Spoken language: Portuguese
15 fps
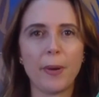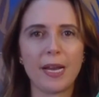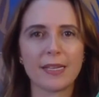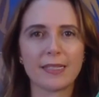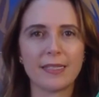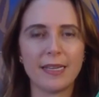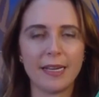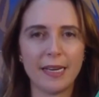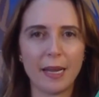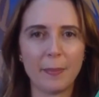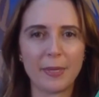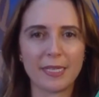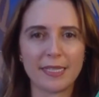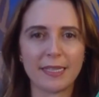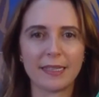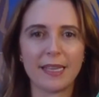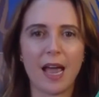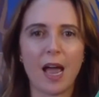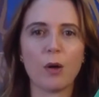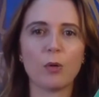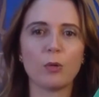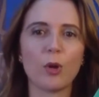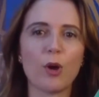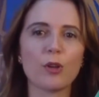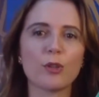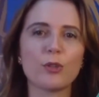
É um prazer representar o